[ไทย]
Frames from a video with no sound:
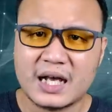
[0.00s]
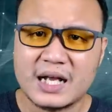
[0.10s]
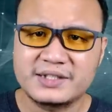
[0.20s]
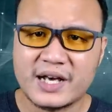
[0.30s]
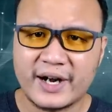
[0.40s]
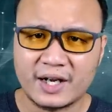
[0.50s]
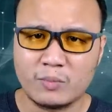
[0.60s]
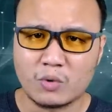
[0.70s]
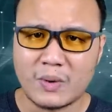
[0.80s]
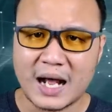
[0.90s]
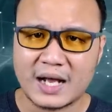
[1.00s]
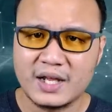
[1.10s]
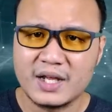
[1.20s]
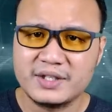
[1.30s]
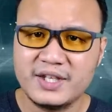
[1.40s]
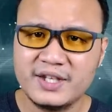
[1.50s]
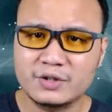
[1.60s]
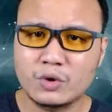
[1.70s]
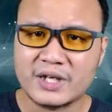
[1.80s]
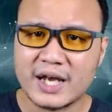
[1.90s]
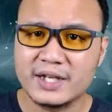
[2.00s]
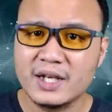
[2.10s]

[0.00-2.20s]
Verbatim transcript: การจะระบุว่ายีนตัวไหน